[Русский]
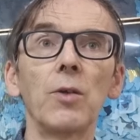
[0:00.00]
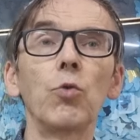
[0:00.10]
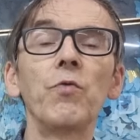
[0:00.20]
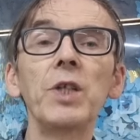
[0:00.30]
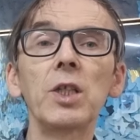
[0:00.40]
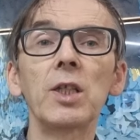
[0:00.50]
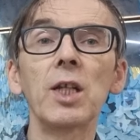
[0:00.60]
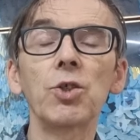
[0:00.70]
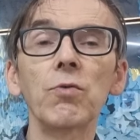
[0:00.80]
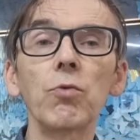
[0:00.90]
увидеть,
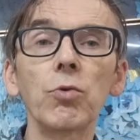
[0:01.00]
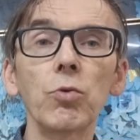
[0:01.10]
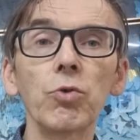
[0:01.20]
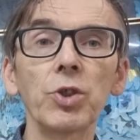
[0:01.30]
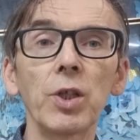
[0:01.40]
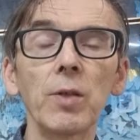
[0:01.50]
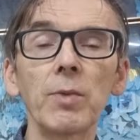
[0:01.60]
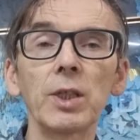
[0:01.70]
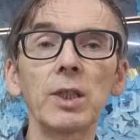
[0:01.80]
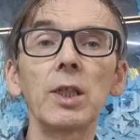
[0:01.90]
для чего нужно им
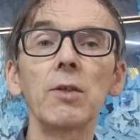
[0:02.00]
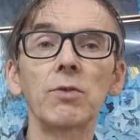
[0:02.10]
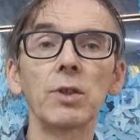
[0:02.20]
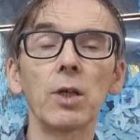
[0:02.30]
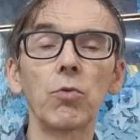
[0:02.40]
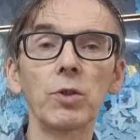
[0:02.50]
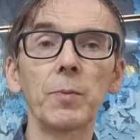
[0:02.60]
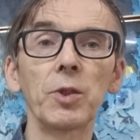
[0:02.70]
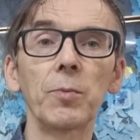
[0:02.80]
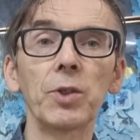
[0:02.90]
концентрироваться на
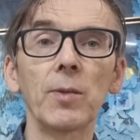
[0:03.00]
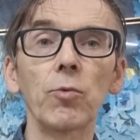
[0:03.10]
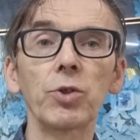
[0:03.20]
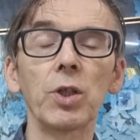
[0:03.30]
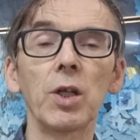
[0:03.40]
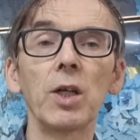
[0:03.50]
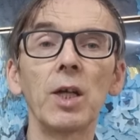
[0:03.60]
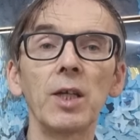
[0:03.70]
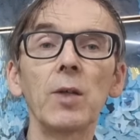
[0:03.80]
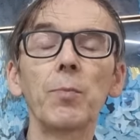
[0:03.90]
Господе, потому что
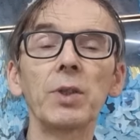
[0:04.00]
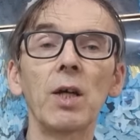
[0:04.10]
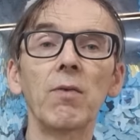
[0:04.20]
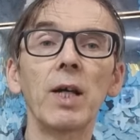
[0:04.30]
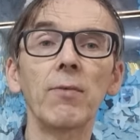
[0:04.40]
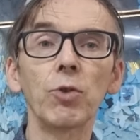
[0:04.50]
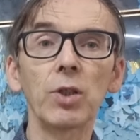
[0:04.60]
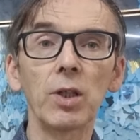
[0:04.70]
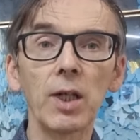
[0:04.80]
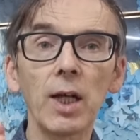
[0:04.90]
им подавай
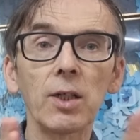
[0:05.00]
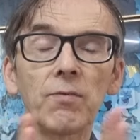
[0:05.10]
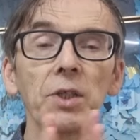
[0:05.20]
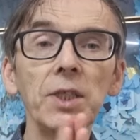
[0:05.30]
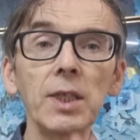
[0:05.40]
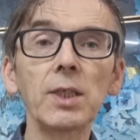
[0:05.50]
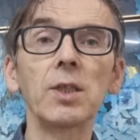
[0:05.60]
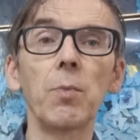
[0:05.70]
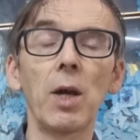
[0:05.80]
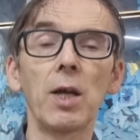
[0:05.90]
вот как вести
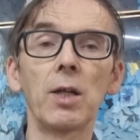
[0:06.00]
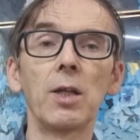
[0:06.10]
себя,